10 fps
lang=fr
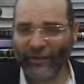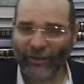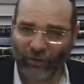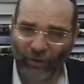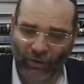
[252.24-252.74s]

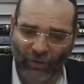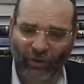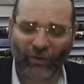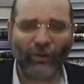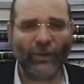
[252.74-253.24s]

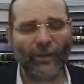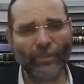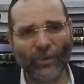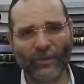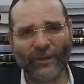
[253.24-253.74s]
donne-leur une
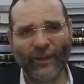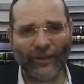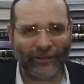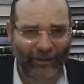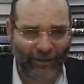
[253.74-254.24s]
réponse,
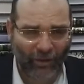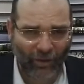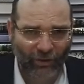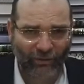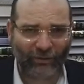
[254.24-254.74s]
tenez,
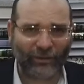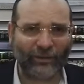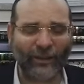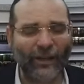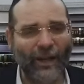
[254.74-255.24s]
leur
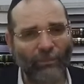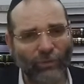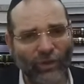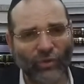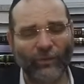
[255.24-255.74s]

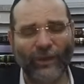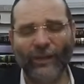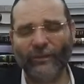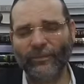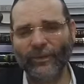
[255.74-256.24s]

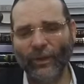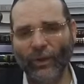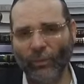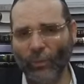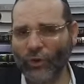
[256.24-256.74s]
la
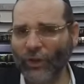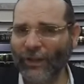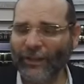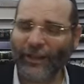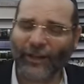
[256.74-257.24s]
Moshe,
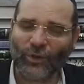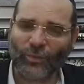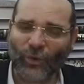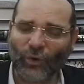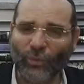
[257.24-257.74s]
il a dit Akadosh
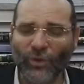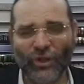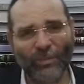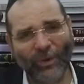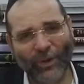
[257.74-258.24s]
Baruch, moi
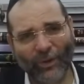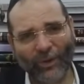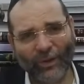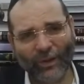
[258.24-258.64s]
j'ai peur.